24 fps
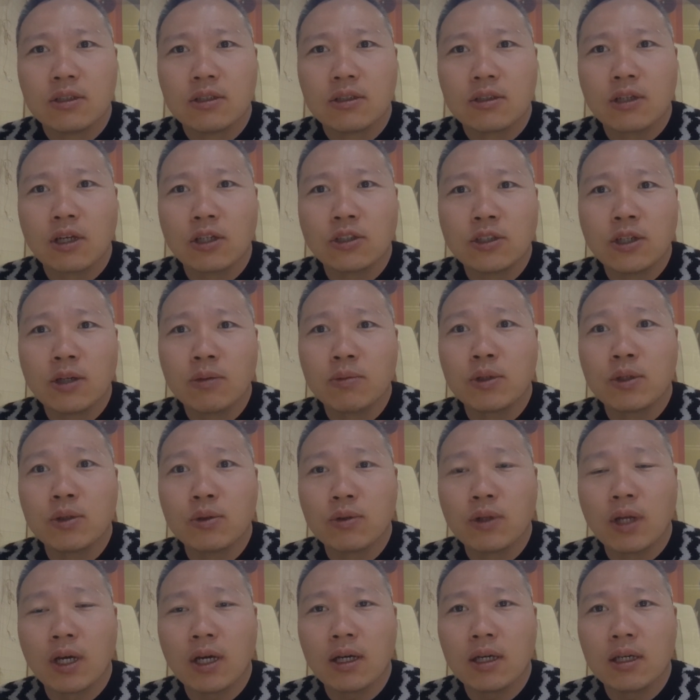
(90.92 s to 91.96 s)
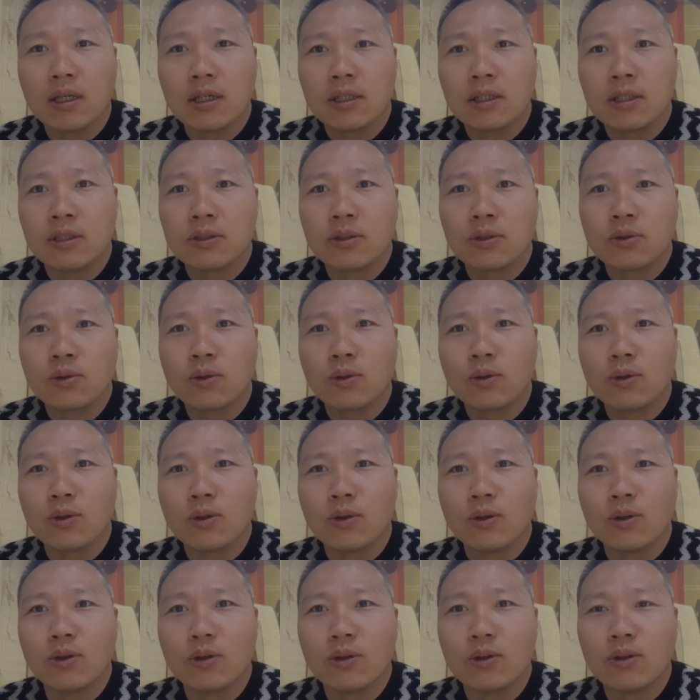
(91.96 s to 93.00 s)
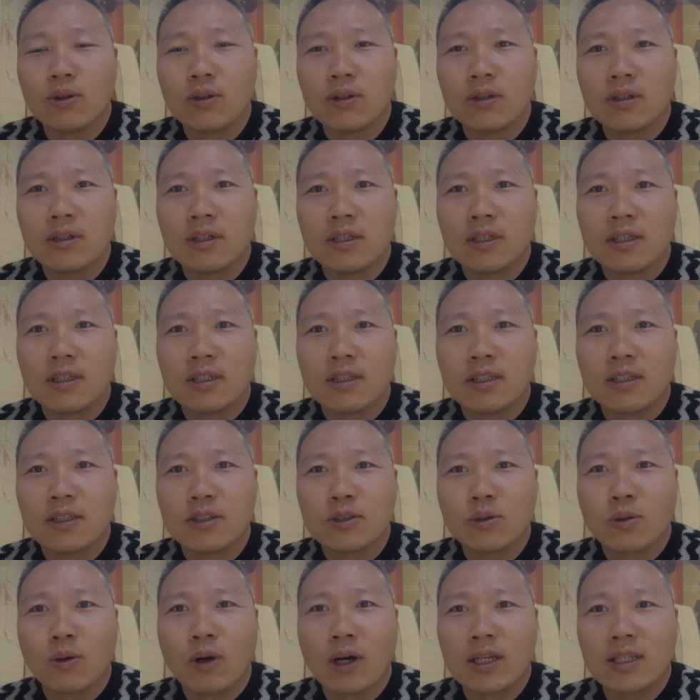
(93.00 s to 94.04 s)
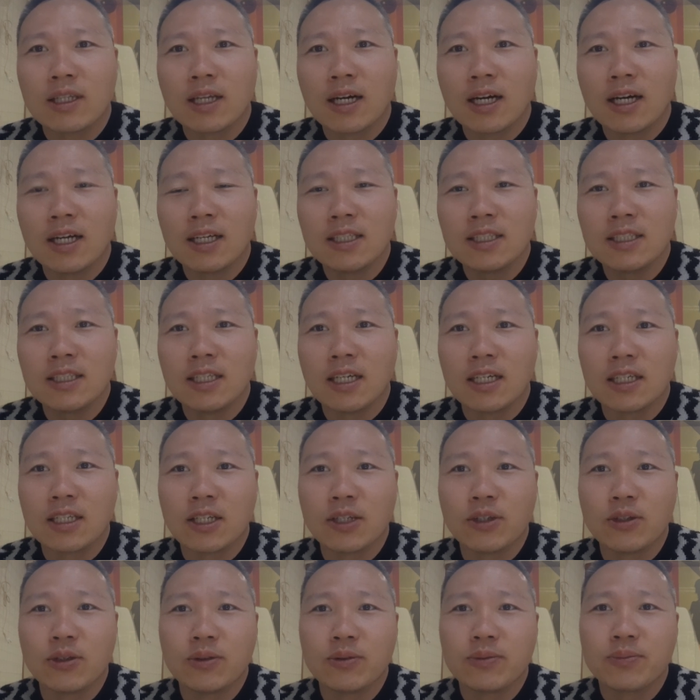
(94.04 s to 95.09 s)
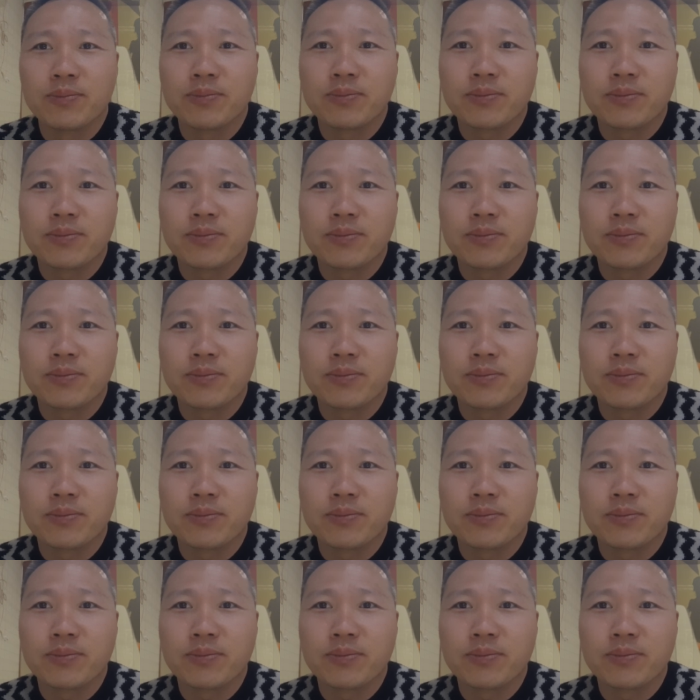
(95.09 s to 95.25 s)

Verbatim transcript: 개 처음 키우나? 이 정도로 좀 황당한 이야기예요.